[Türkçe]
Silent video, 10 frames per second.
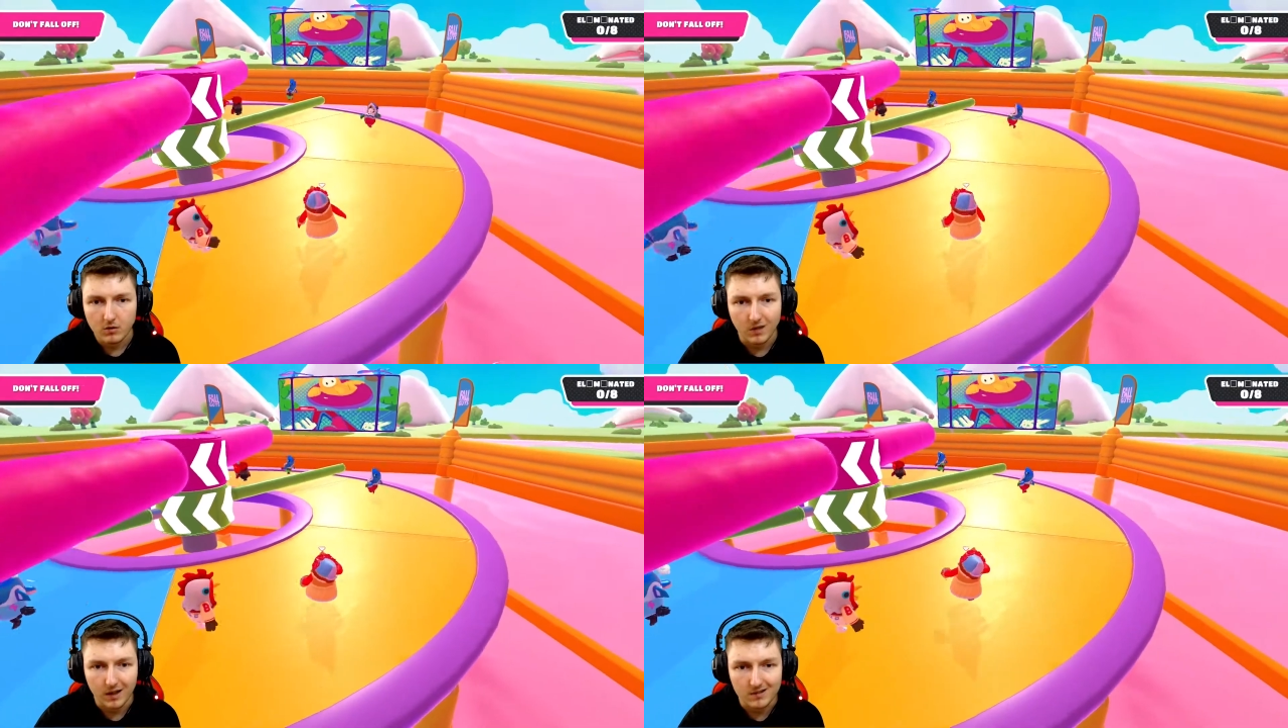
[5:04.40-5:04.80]

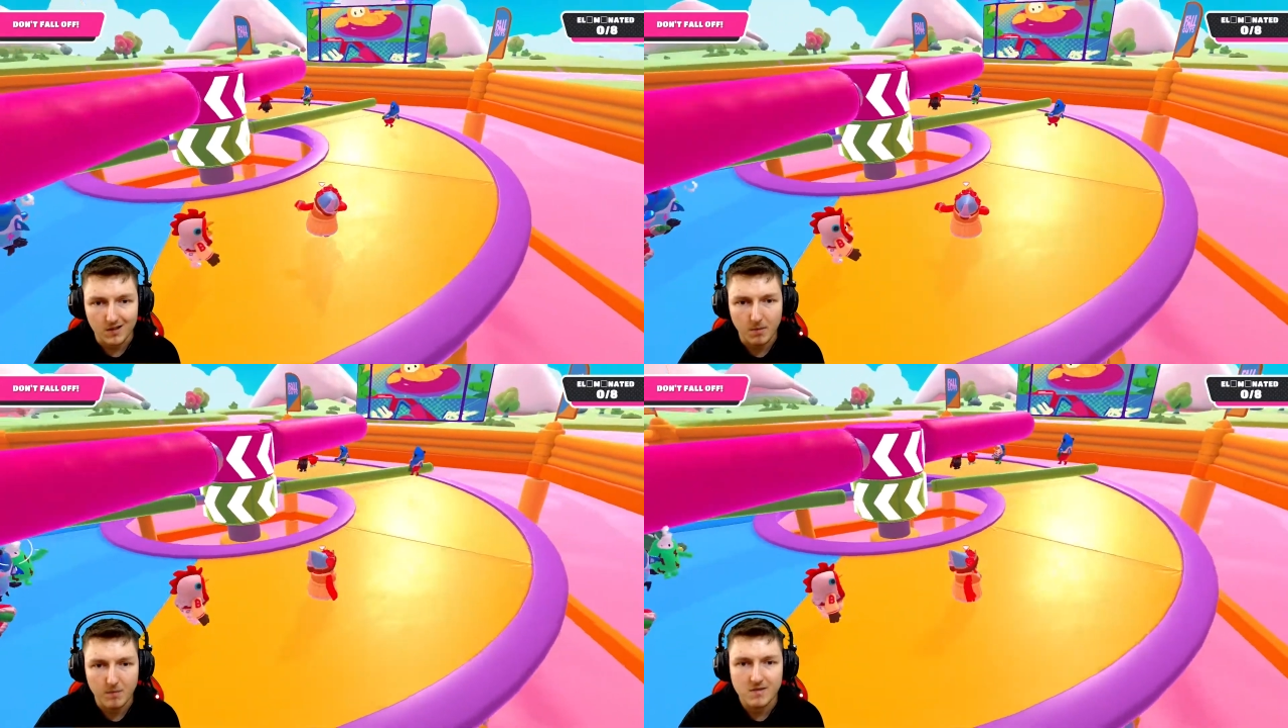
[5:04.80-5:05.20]
Yani
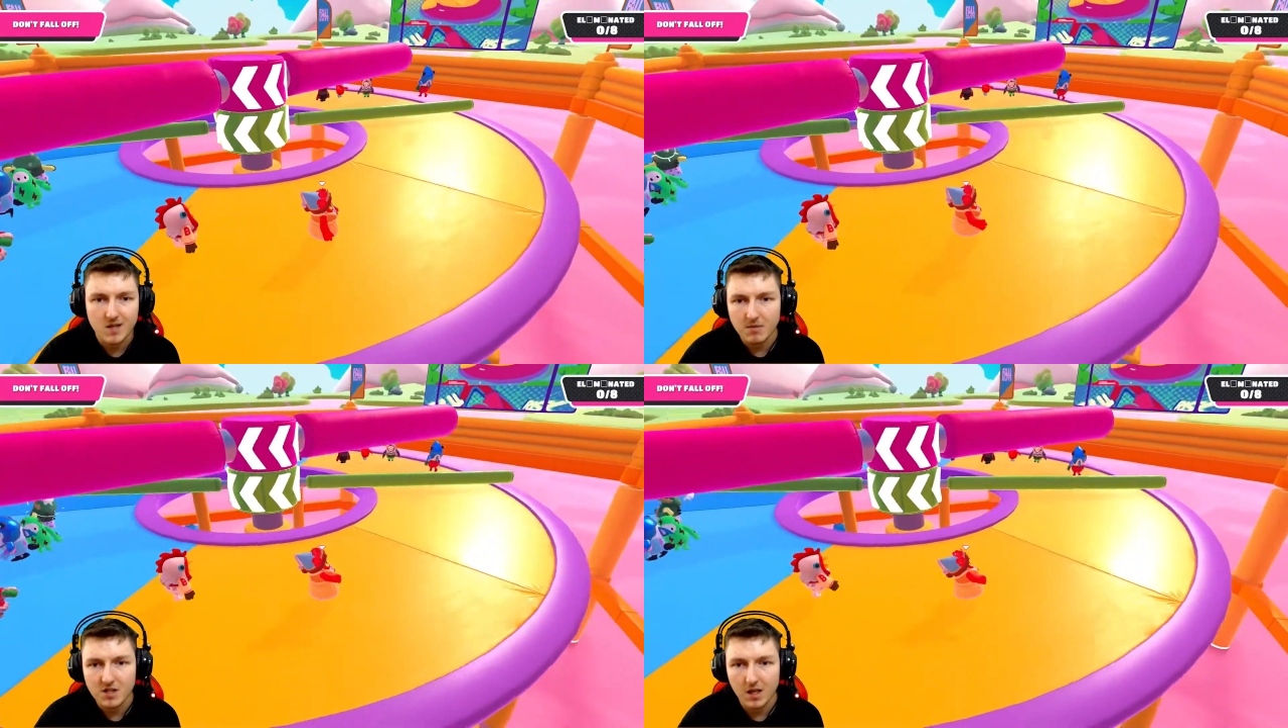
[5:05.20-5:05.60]

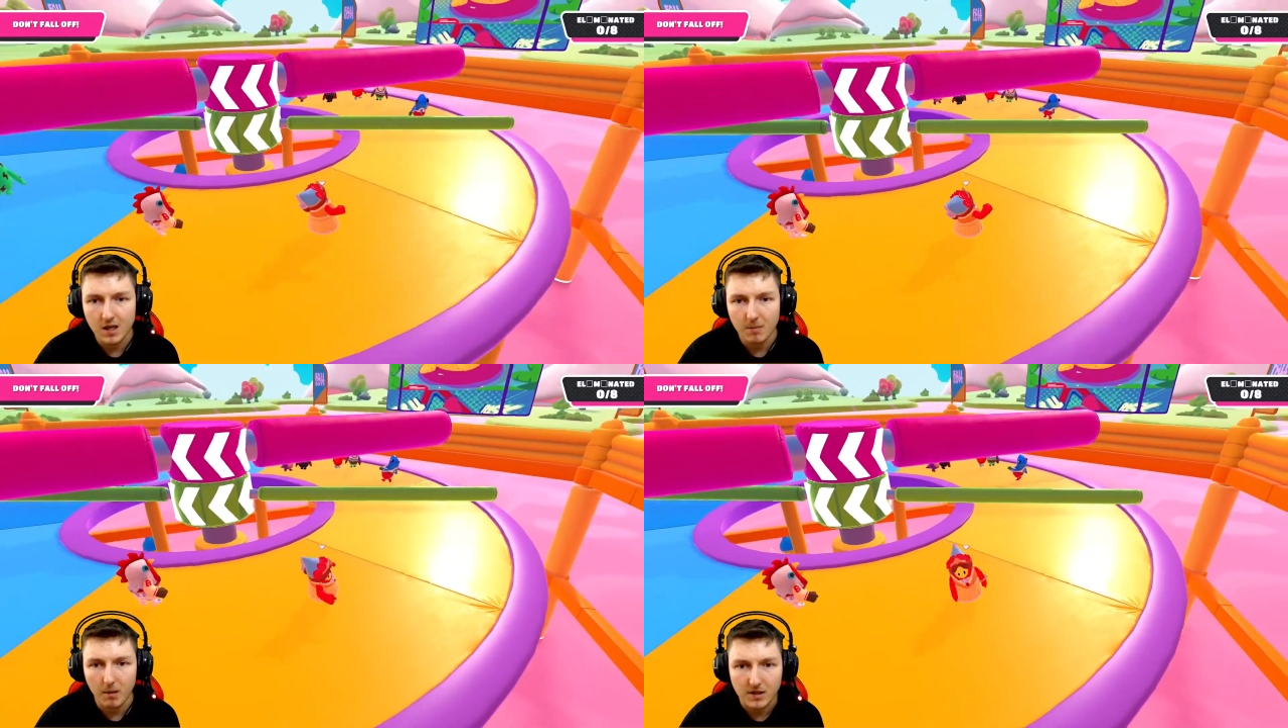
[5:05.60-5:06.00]
yapamayacağım işler
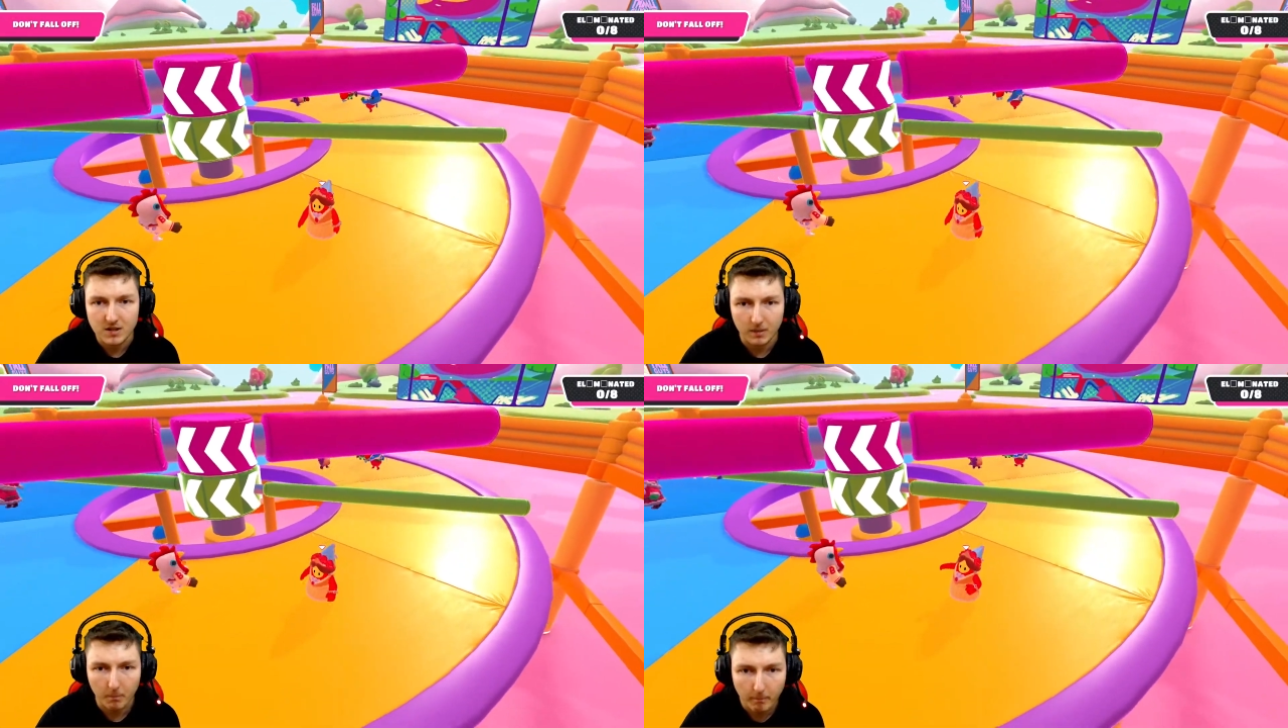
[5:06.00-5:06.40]
yapmaya
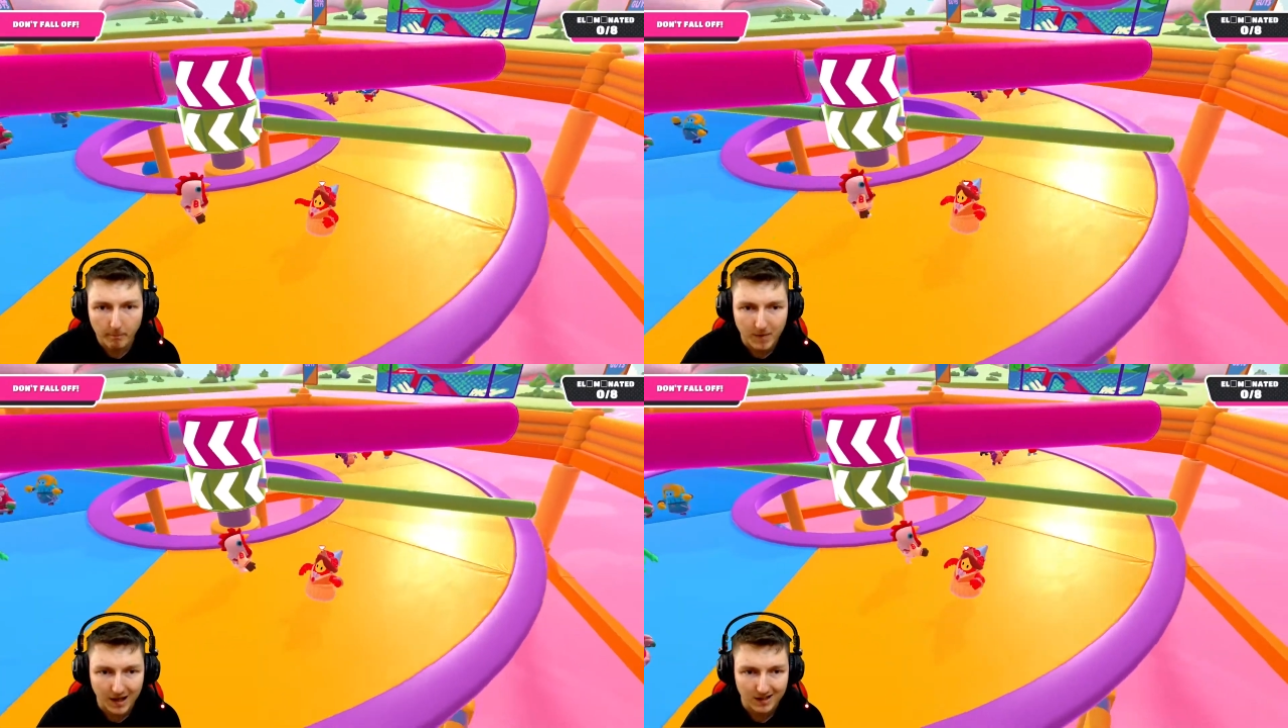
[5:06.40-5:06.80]
başladı.
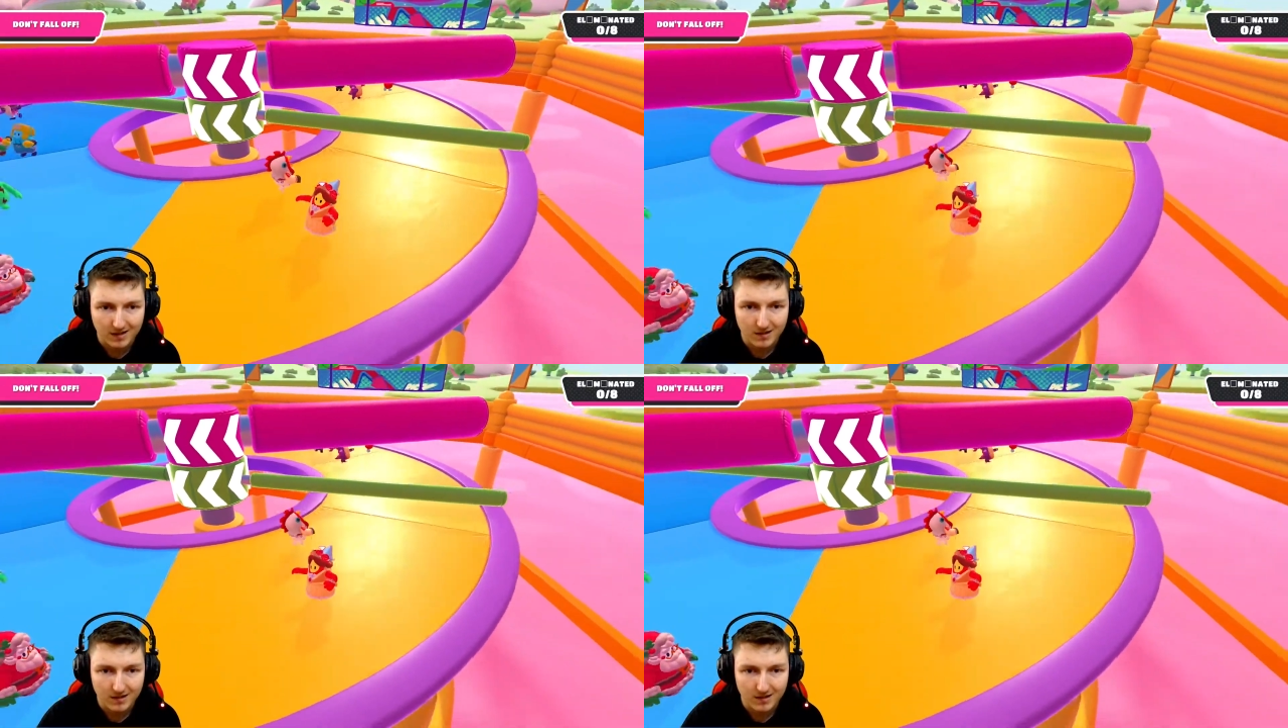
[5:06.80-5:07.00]
Bak.